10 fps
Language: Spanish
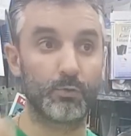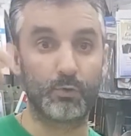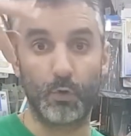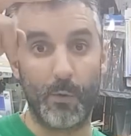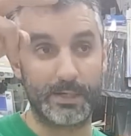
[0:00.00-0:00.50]

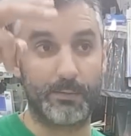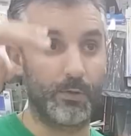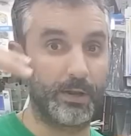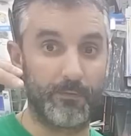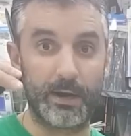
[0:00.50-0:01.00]
tú vas a
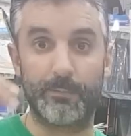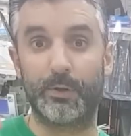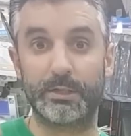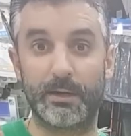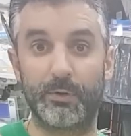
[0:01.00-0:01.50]
poder entrar
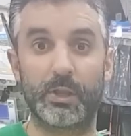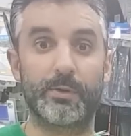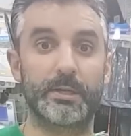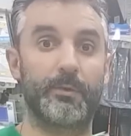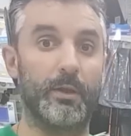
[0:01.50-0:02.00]
por esa puerta
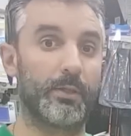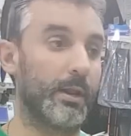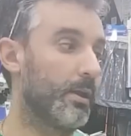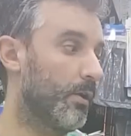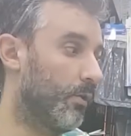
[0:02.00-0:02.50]
y vas a poder
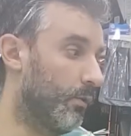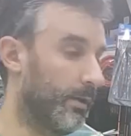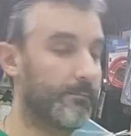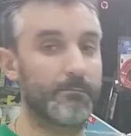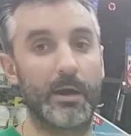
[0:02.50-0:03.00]
decir,
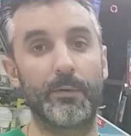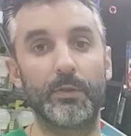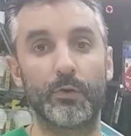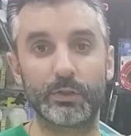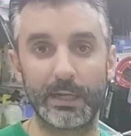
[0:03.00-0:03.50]
joder, me has
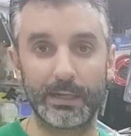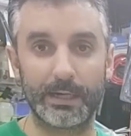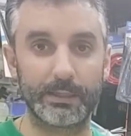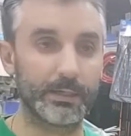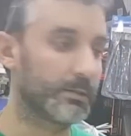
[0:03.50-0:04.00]
vendido unos
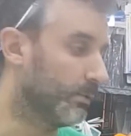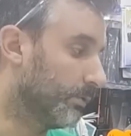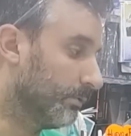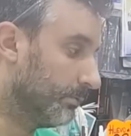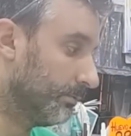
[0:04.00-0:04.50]
alicates
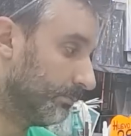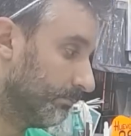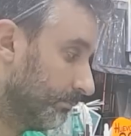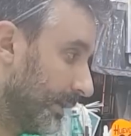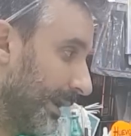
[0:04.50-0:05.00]
o
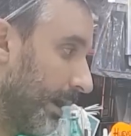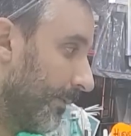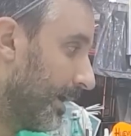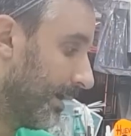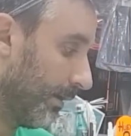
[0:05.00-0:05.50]
una
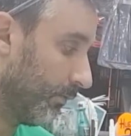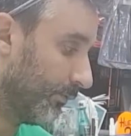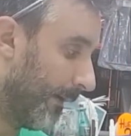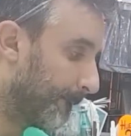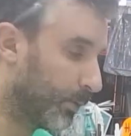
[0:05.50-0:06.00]
navaja o
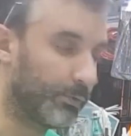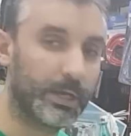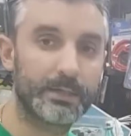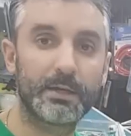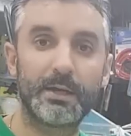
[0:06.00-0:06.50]
unas
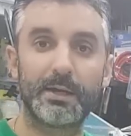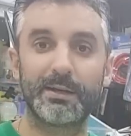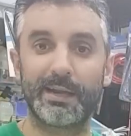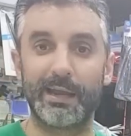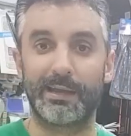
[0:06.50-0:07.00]
puntas
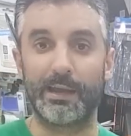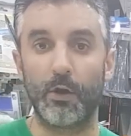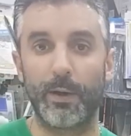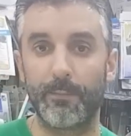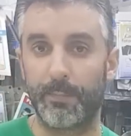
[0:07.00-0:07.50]
que, que
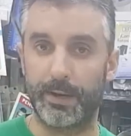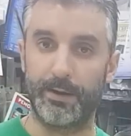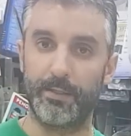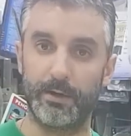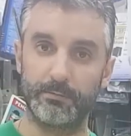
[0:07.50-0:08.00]
no valen
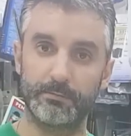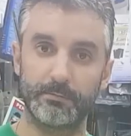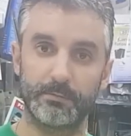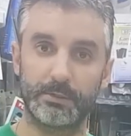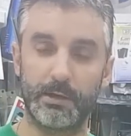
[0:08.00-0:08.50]
para nada.
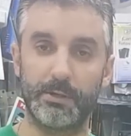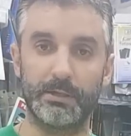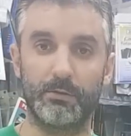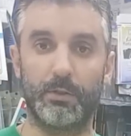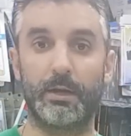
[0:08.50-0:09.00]

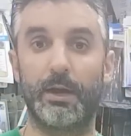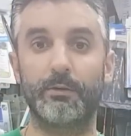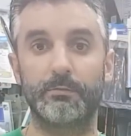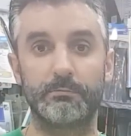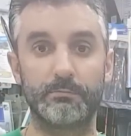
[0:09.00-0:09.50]
¿sabes? Entonces,
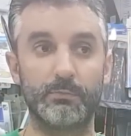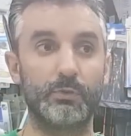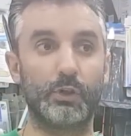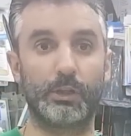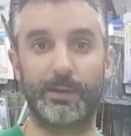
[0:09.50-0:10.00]
claro,
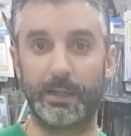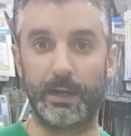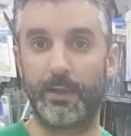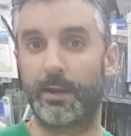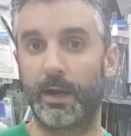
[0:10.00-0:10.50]
mm, yo te voy a
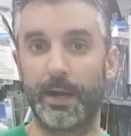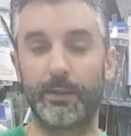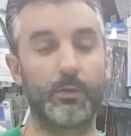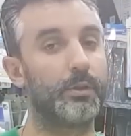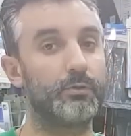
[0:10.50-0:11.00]
tener que dar la
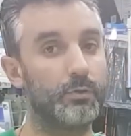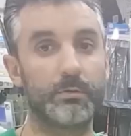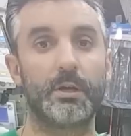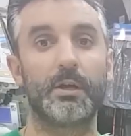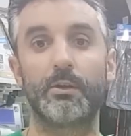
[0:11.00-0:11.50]
cara, entonces
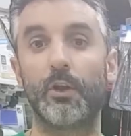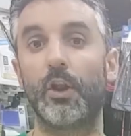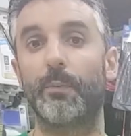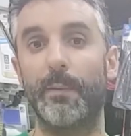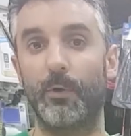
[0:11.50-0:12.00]
yo
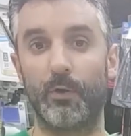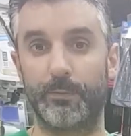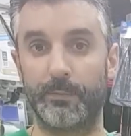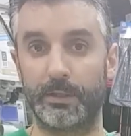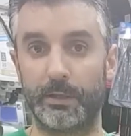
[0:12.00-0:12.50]
no me
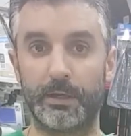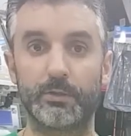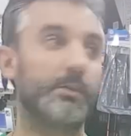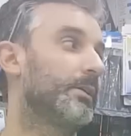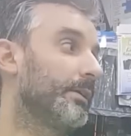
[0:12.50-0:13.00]
puedo permitir
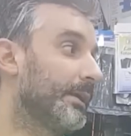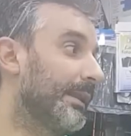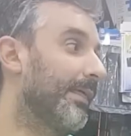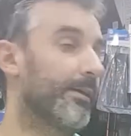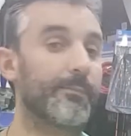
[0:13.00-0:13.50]
eso.
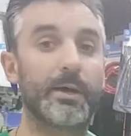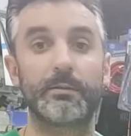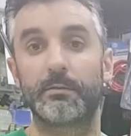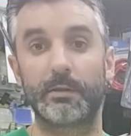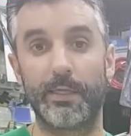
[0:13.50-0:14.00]
Y
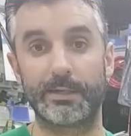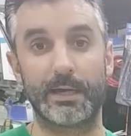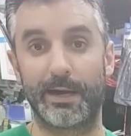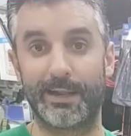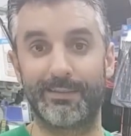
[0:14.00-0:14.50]
Lederman te da
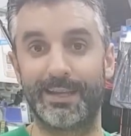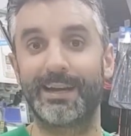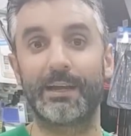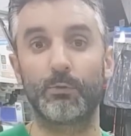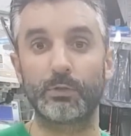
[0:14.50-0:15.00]
esa
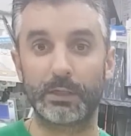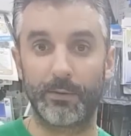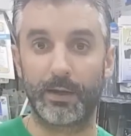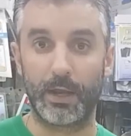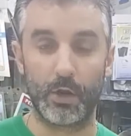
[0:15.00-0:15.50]
garantía que tú
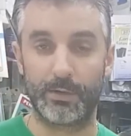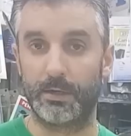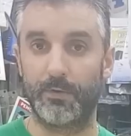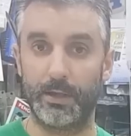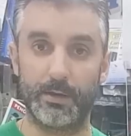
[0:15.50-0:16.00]
sabes que no
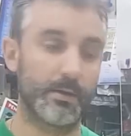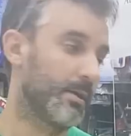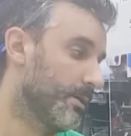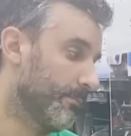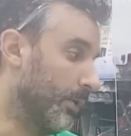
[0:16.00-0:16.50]
vas a fallar.
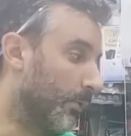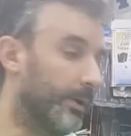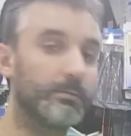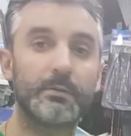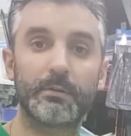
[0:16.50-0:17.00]
Pero
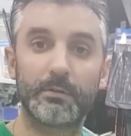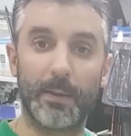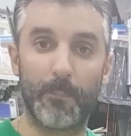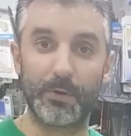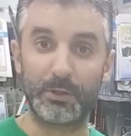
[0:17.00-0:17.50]
bueno,
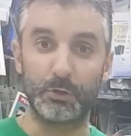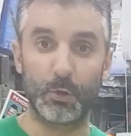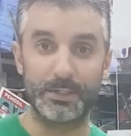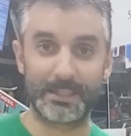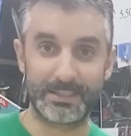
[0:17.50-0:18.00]
después de
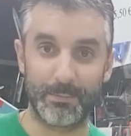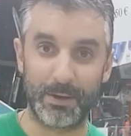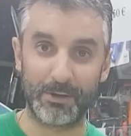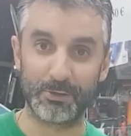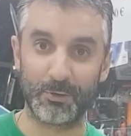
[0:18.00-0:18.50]
toda esta
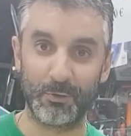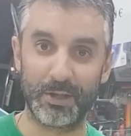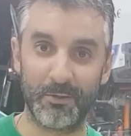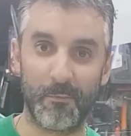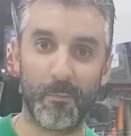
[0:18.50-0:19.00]
chapa que os he
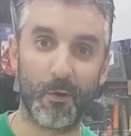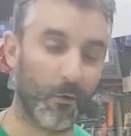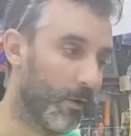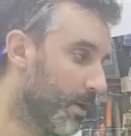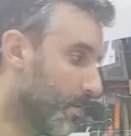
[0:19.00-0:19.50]
contado un
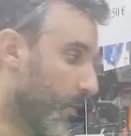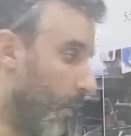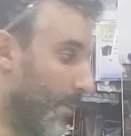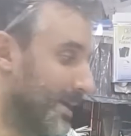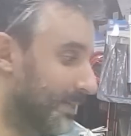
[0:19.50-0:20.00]
poco,
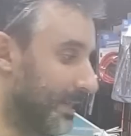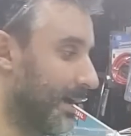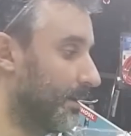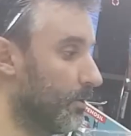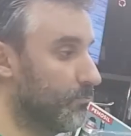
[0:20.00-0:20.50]
os voy a
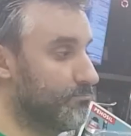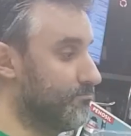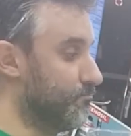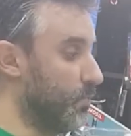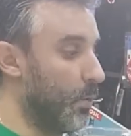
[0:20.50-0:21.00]
enseñar
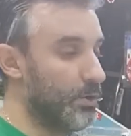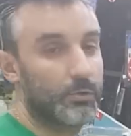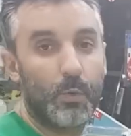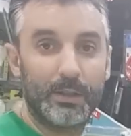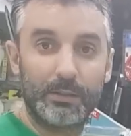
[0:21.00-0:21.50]
mm,
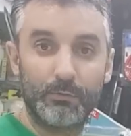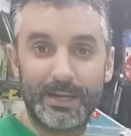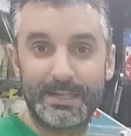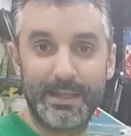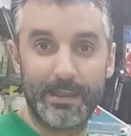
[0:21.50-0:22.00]
unos
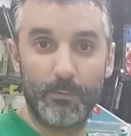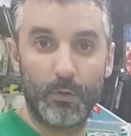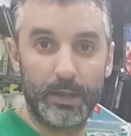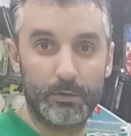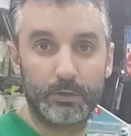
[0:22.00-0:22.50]
una serie de
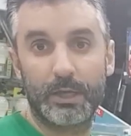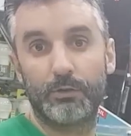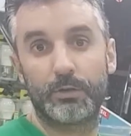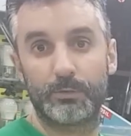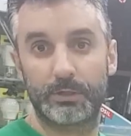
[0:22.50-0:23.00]
modelos que
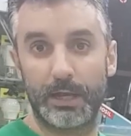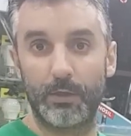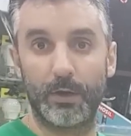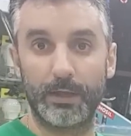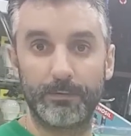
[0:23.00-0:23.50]
os hemos
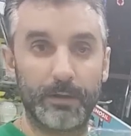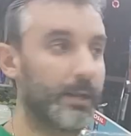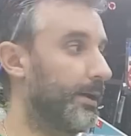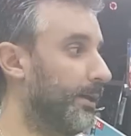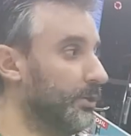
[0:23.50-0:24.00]
traído aquí,
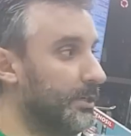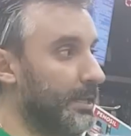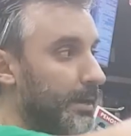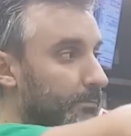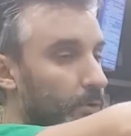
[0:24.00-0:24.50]
¿vale? Ahora os
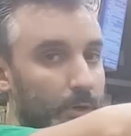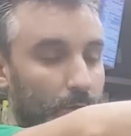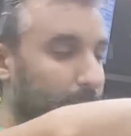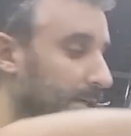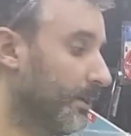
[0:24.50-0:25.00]
enseñaré un
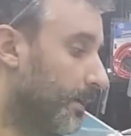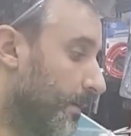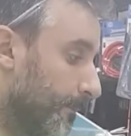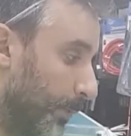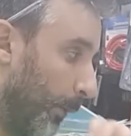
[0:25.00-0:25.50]
poquito más,
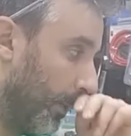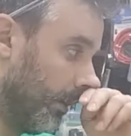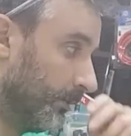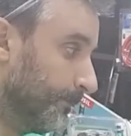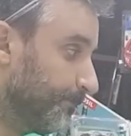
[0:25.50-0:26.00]
pero bueno.